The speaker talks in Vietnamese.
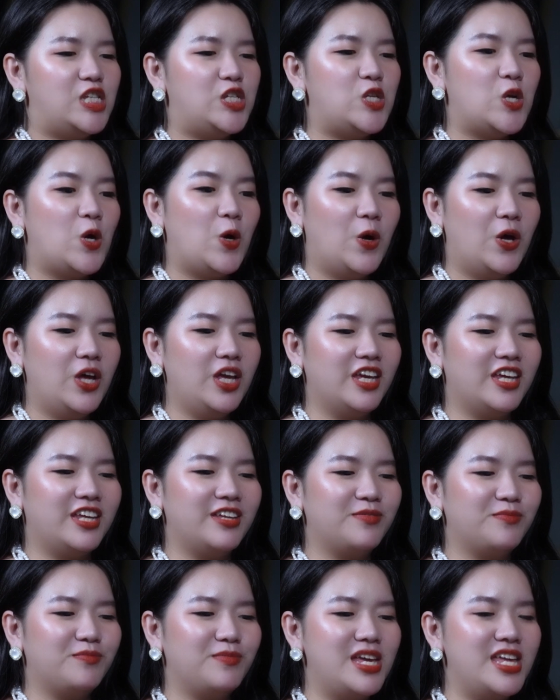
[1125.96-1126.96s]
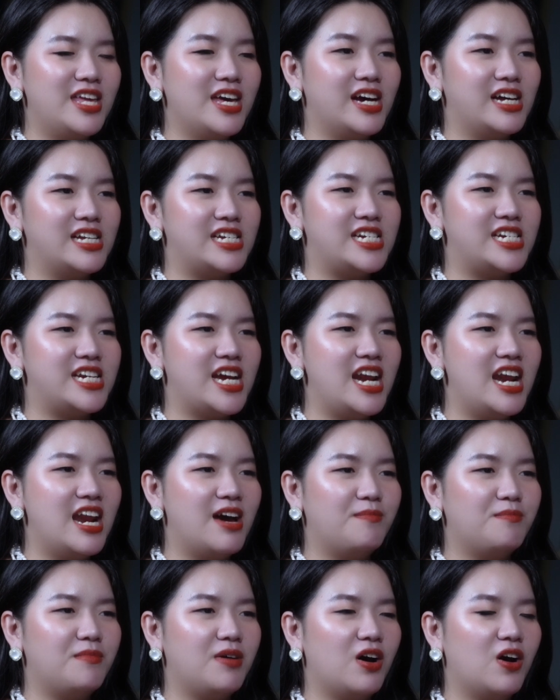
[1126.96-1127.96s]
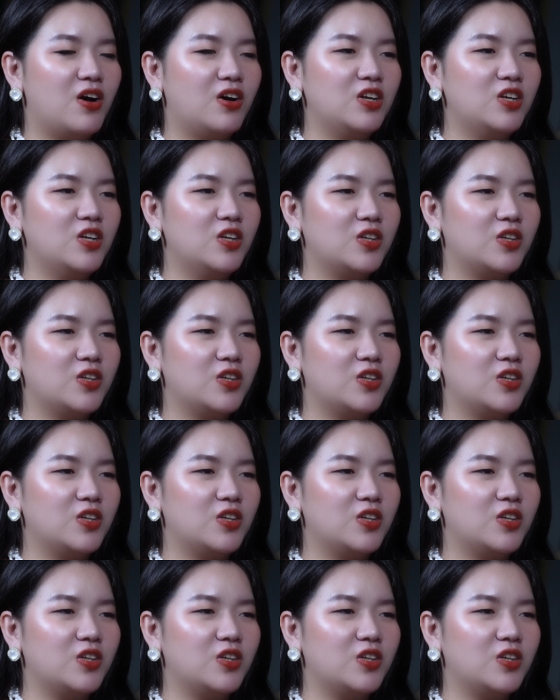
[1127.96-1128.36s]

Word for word: rồi bây giờ sẽ là món